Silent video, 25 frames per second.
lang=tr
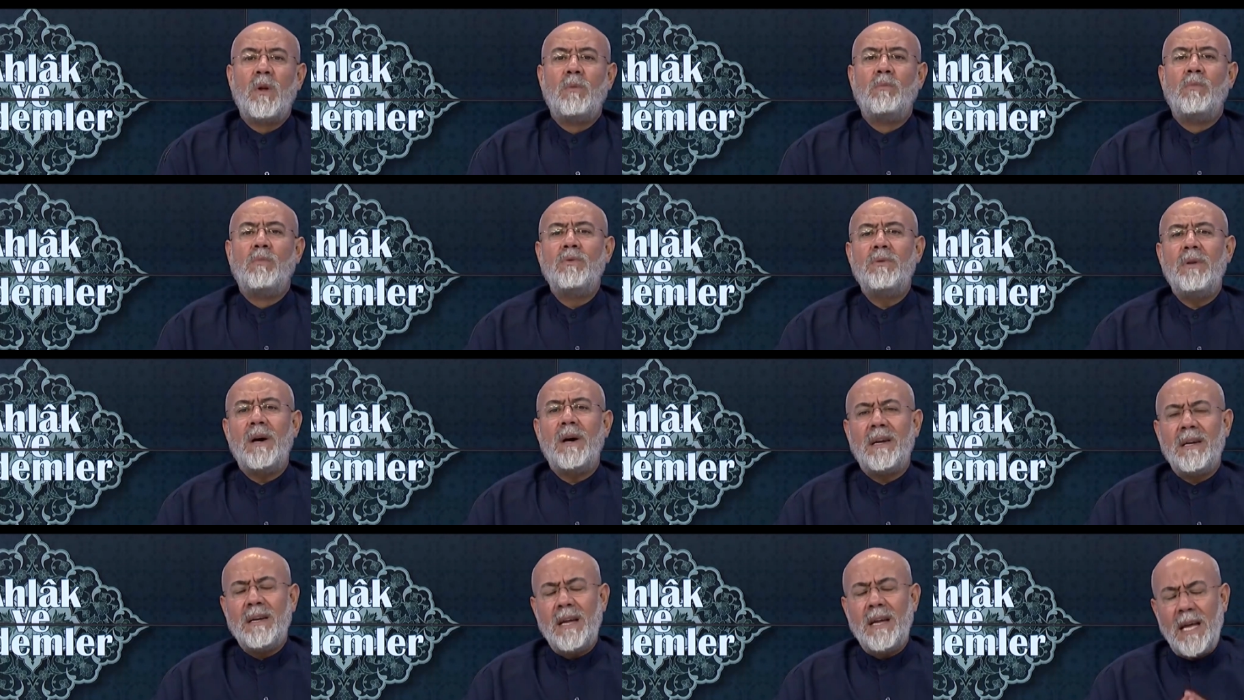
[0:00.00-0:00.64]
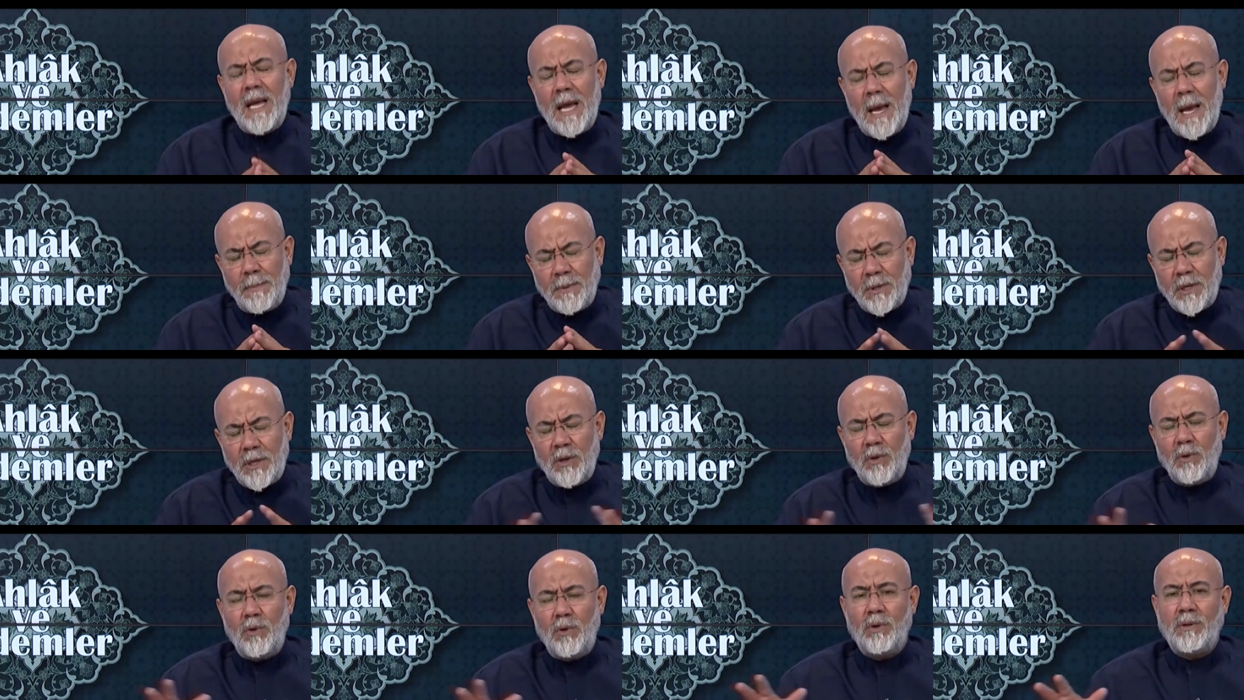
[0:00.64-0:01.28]
bunların
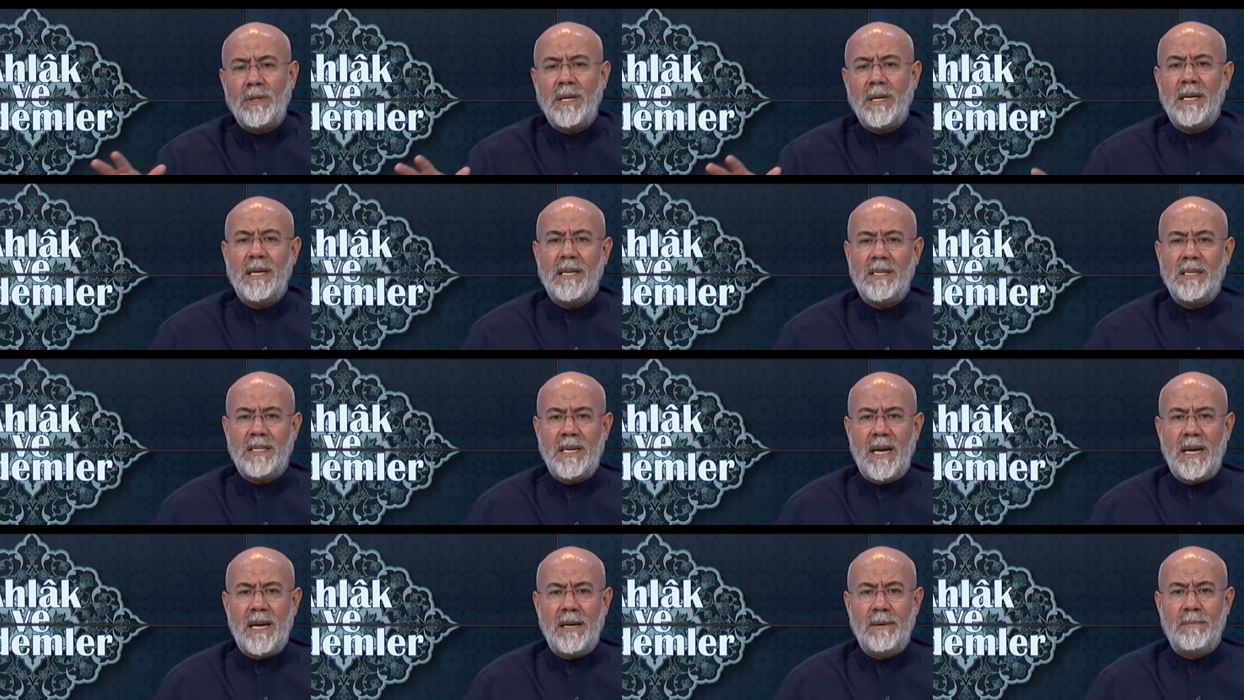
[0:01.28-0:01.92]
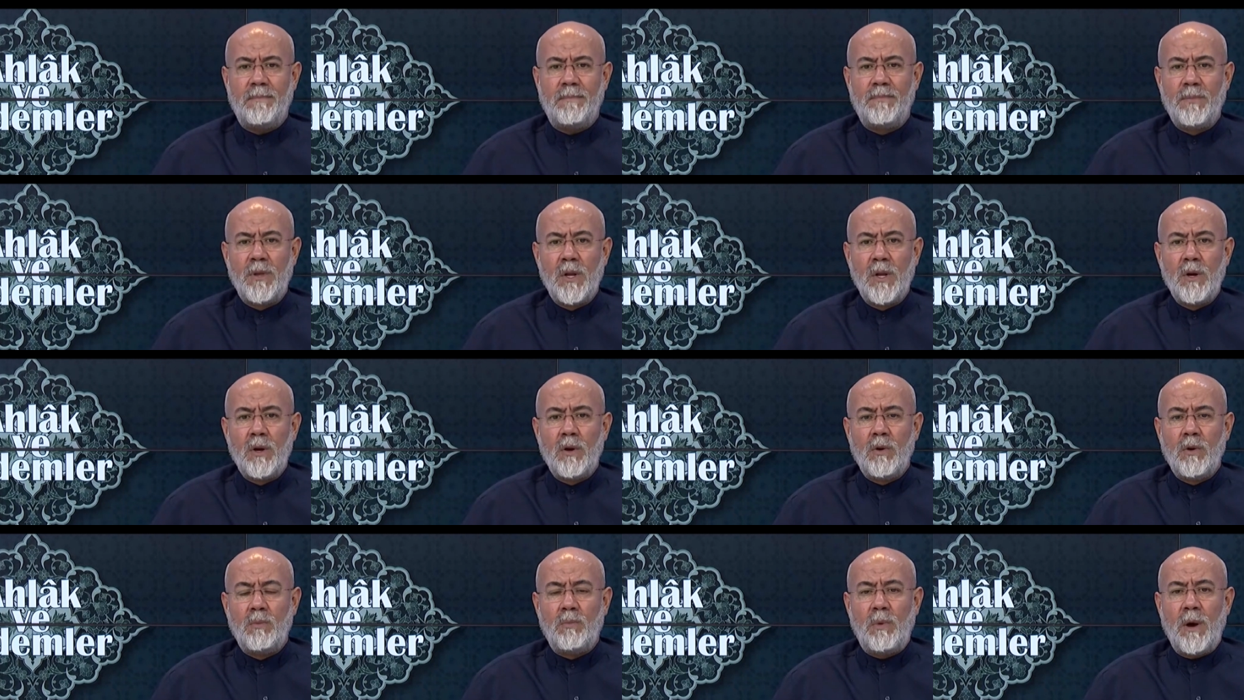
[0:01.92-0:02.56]
hepsini ödeyeceğim
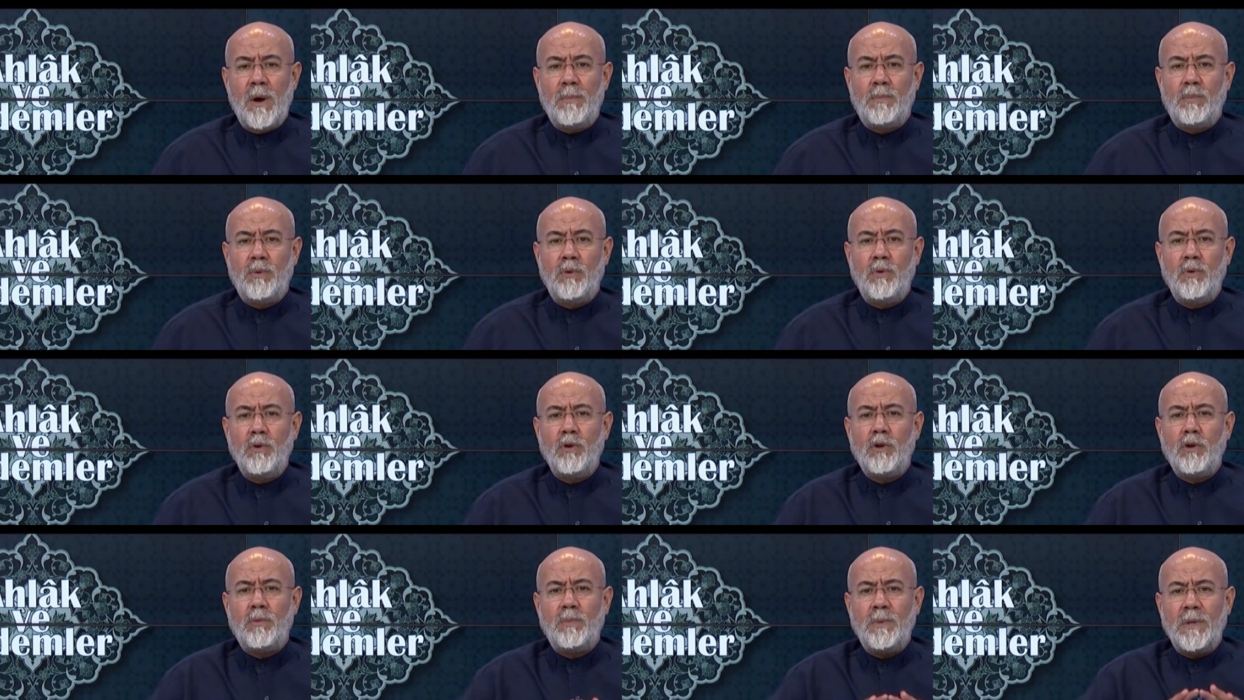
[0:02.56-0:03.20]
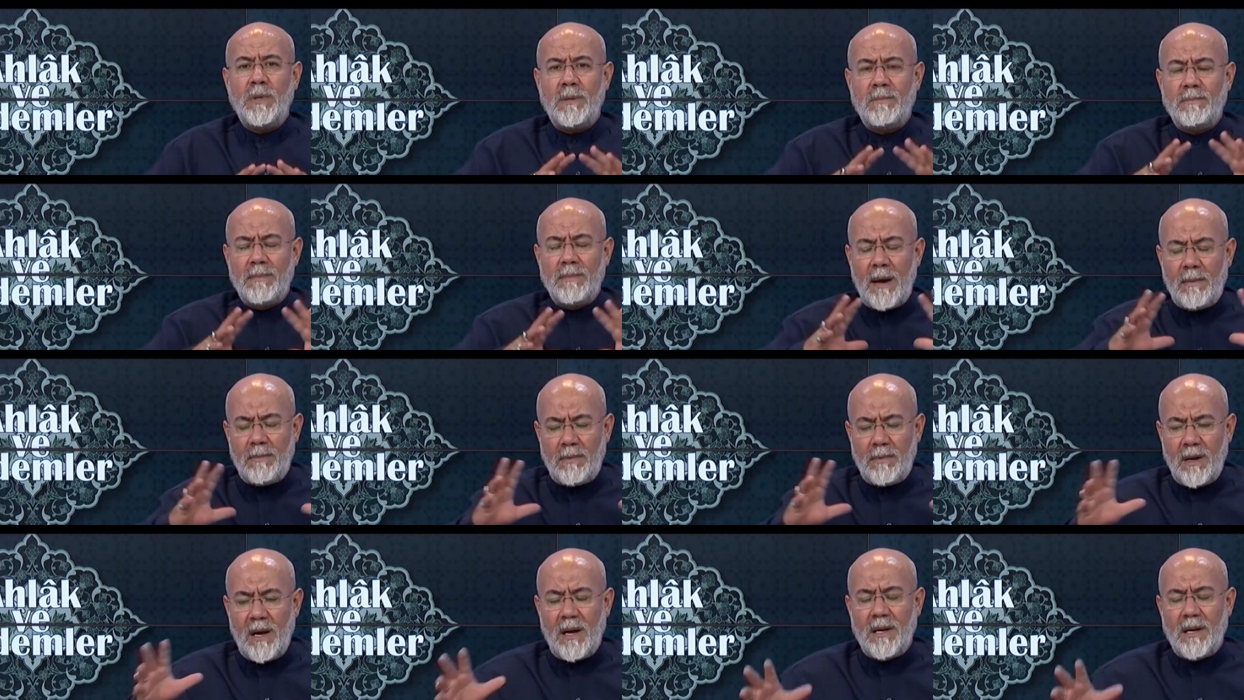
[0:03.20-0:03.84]
ve büyük bir
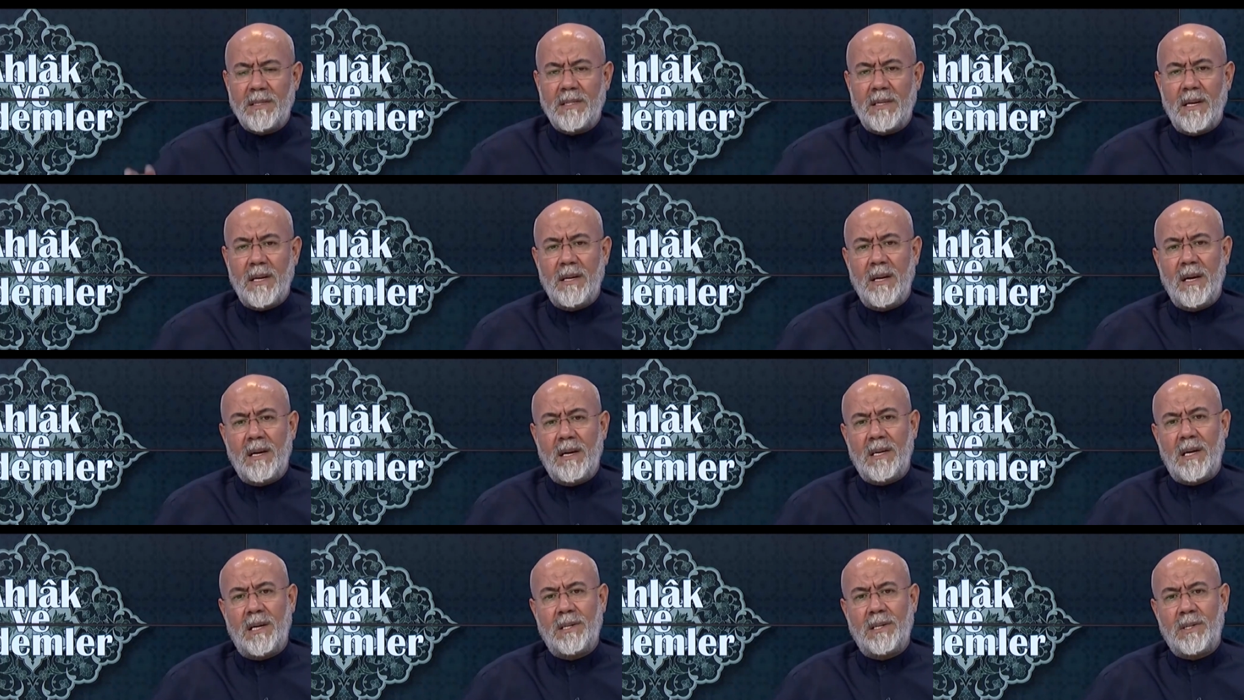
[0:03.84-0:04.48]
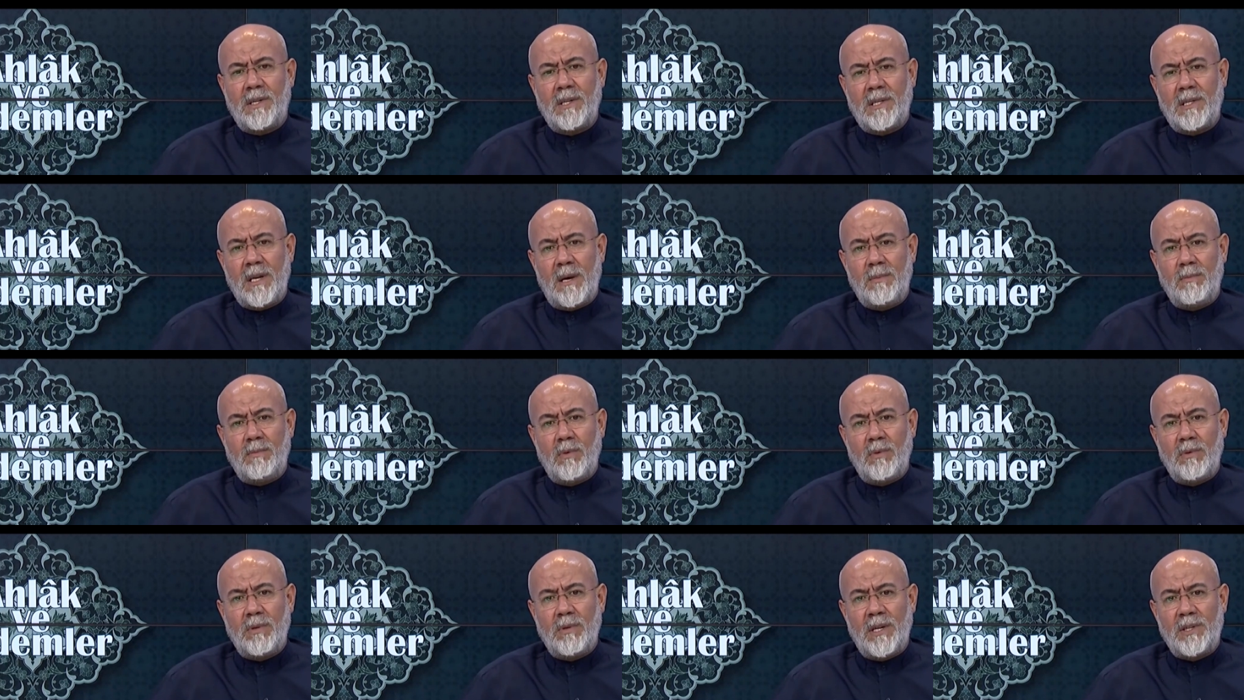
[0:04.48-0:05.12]
meblağ sana
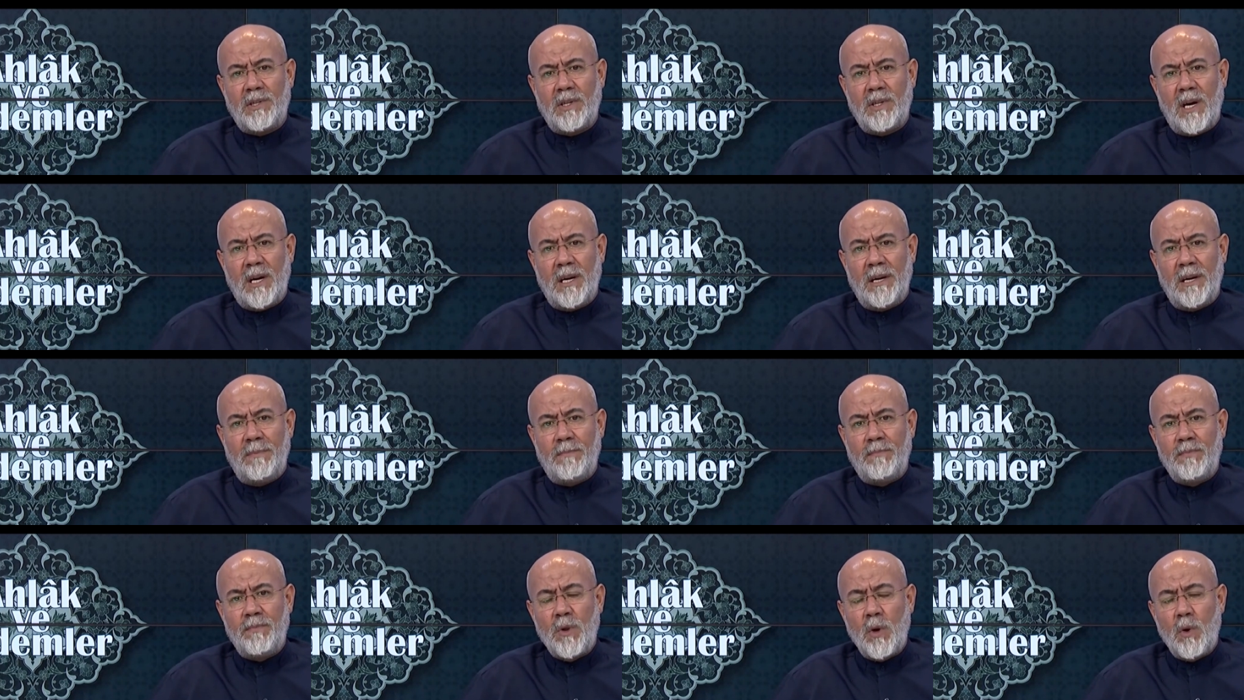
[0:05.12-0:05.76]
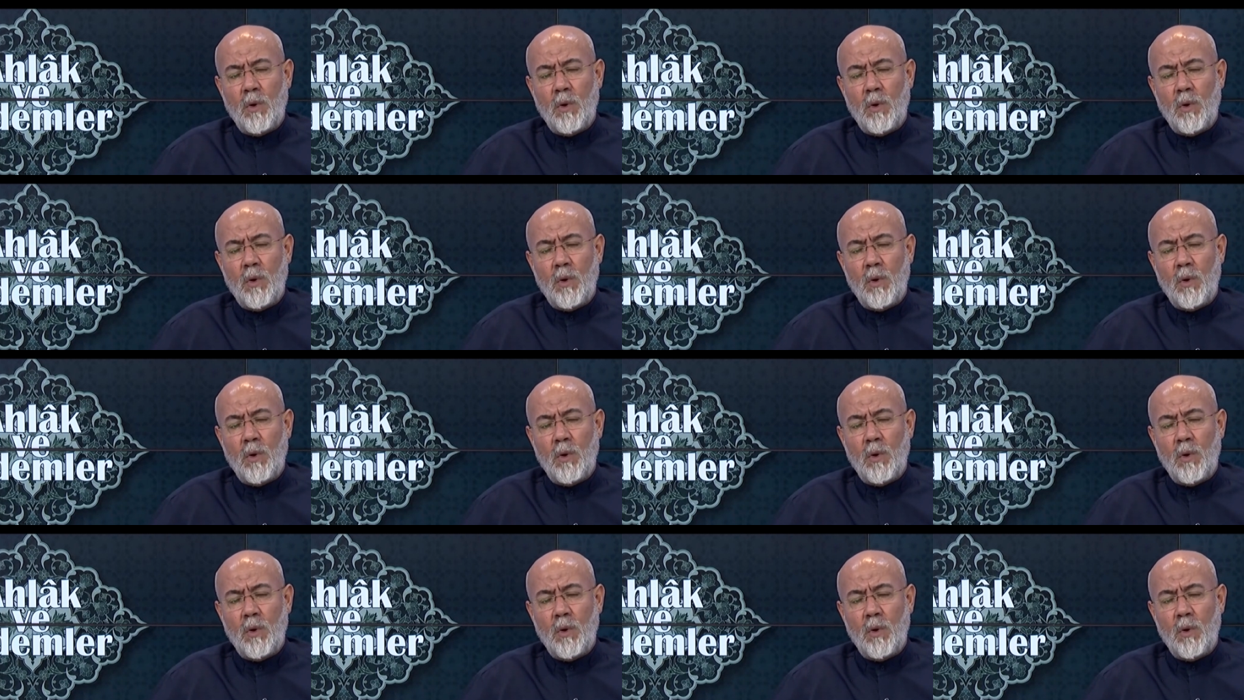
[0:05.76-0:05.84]
katkıda bulunacağım.